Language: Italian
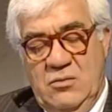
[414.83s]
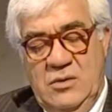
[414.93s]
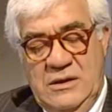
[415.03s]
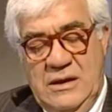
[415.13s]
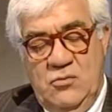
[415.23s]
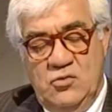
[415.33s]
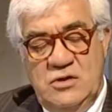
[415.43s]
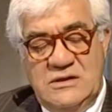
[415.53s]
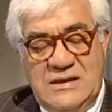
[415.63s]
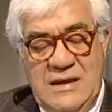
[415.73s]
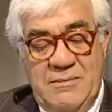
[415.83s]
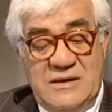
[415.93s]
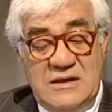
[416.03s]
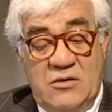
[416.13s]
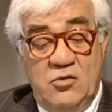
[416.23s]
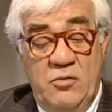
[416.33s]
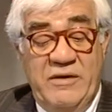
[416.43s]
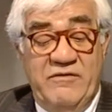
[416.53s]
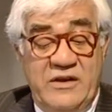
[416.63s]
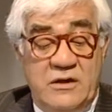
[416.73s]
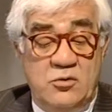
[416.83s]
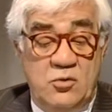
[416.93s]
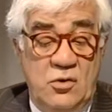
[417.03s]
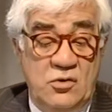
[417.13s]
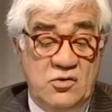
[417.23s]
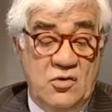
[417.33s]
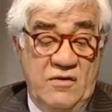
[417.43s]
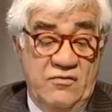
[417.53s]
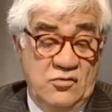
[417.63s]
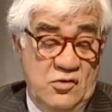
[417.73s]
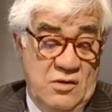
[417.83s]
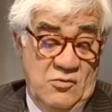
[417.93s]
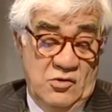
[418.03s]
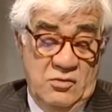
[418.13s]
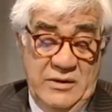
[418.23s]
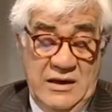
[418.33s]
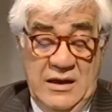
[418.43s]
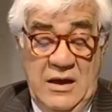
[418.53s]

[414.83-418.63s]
quindi un sistema secondo me virtuoso che funziona molto bene.